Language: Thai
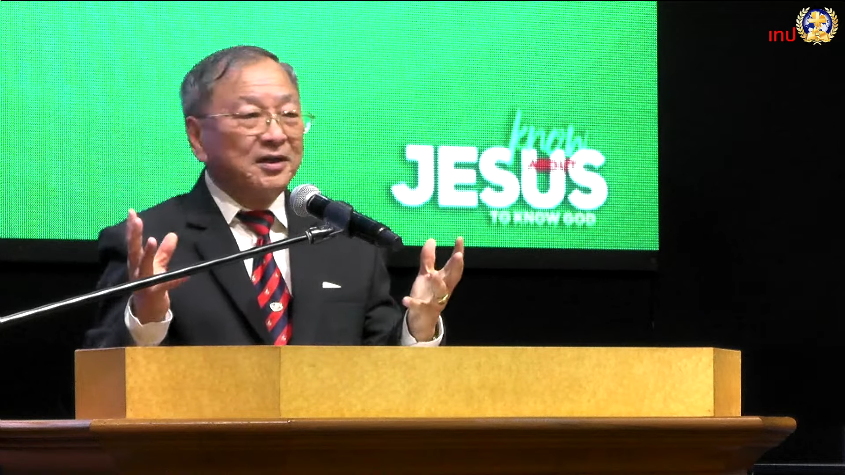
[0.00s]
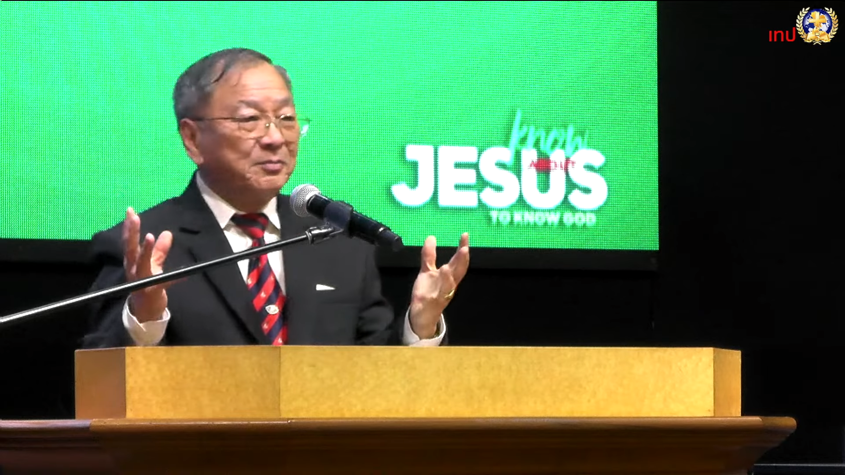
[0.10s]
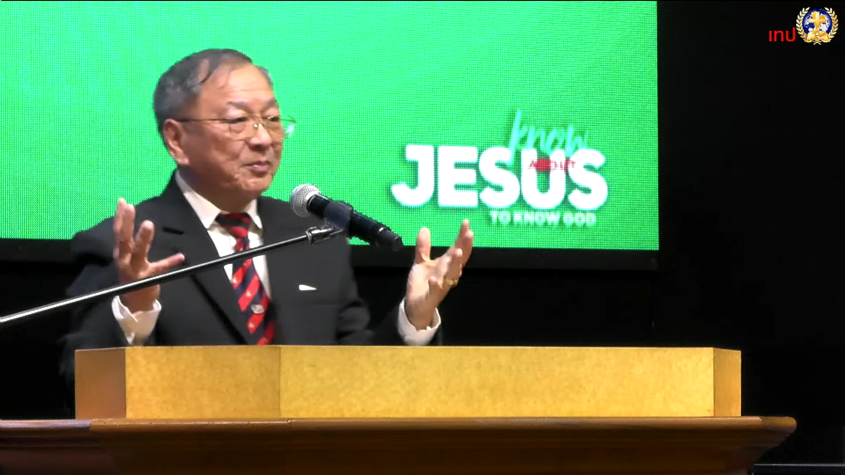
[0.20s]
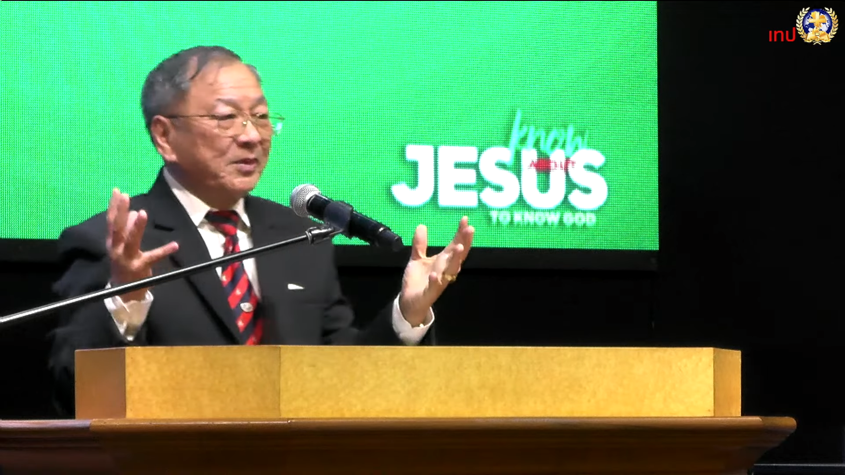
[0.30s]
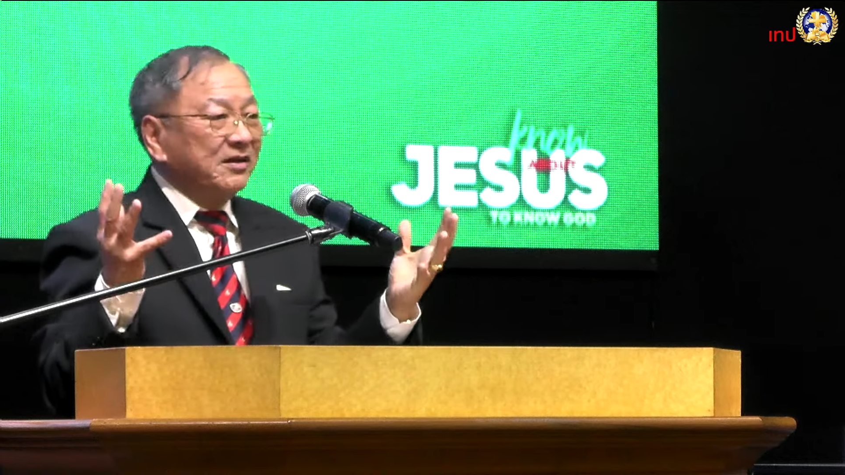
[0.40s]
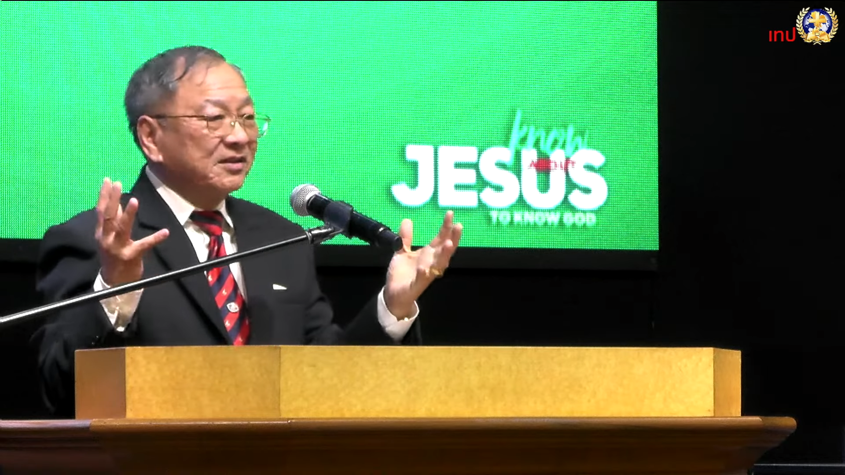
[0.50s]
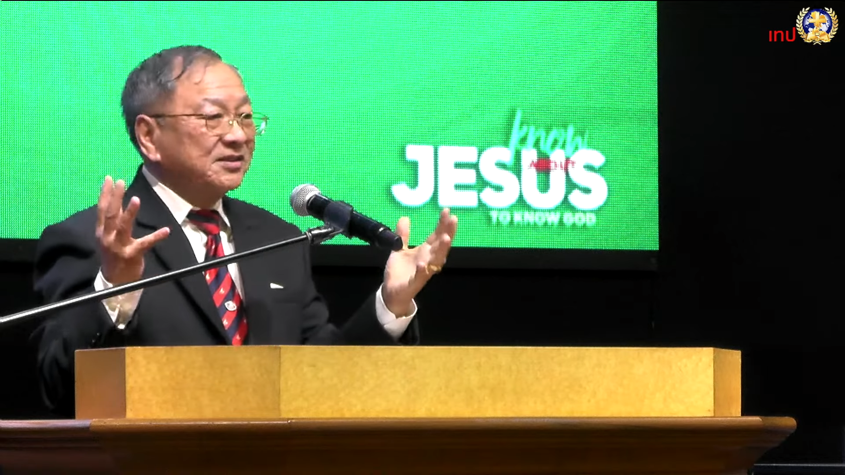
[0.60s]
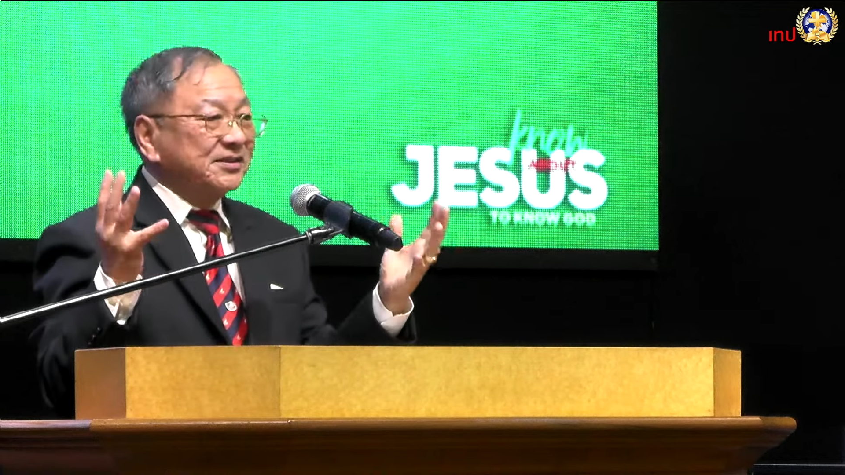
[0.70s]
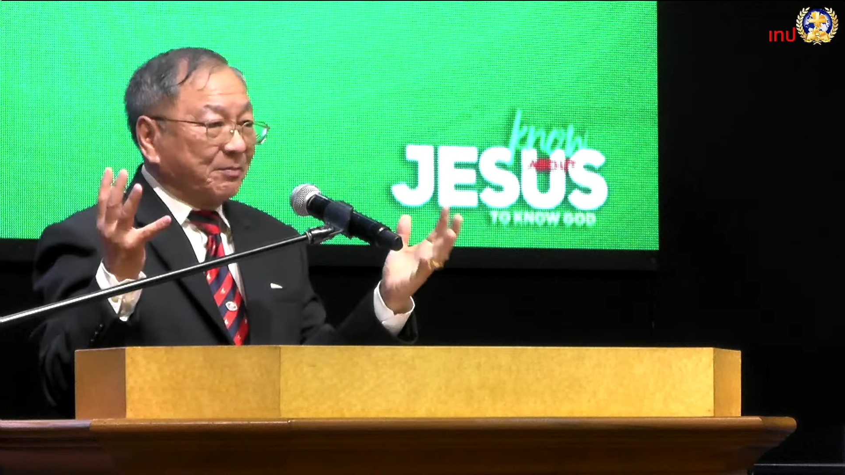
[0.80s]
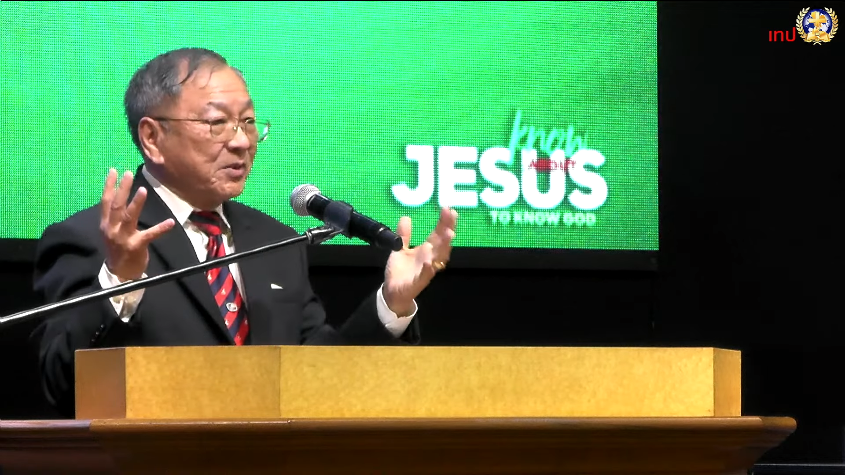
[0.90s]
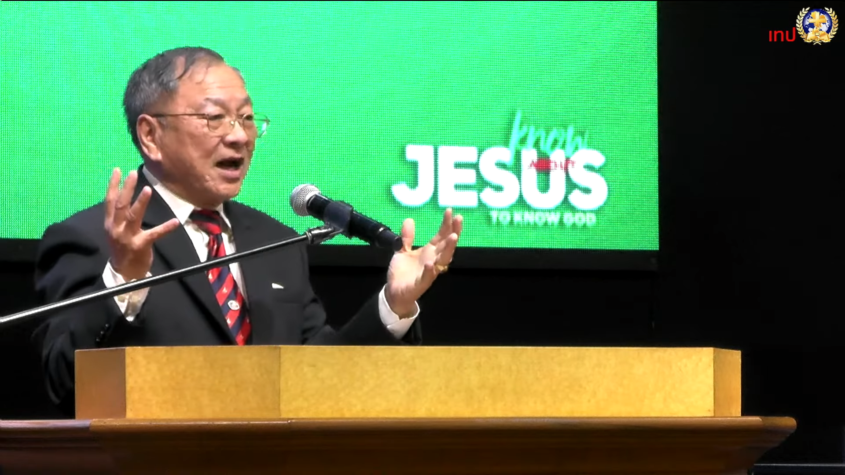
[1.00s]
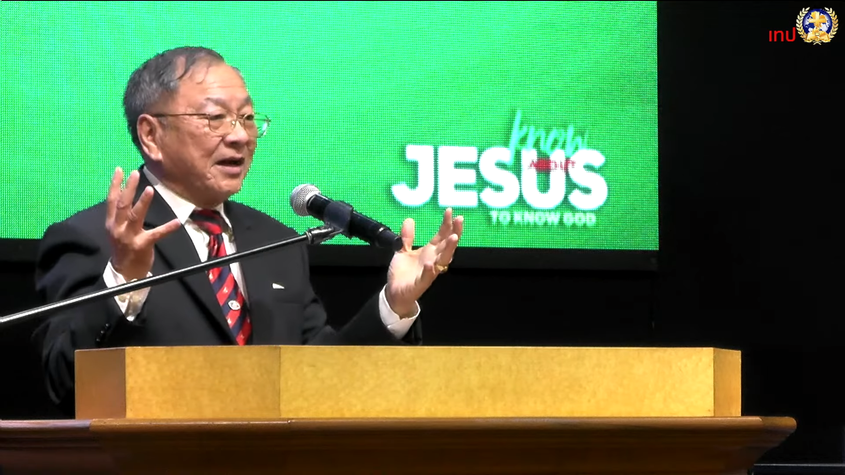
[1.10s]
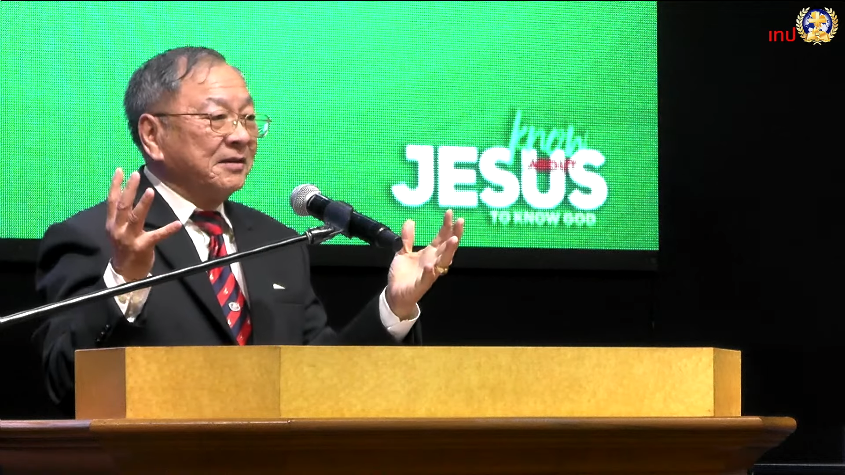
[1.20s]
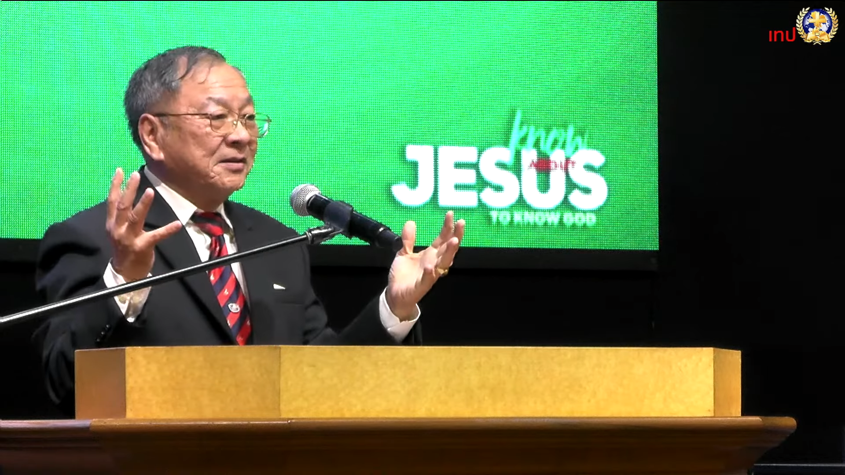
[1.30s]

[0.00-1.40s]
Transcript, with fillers: นี้มันเป็นเรื่องที่สำคัญ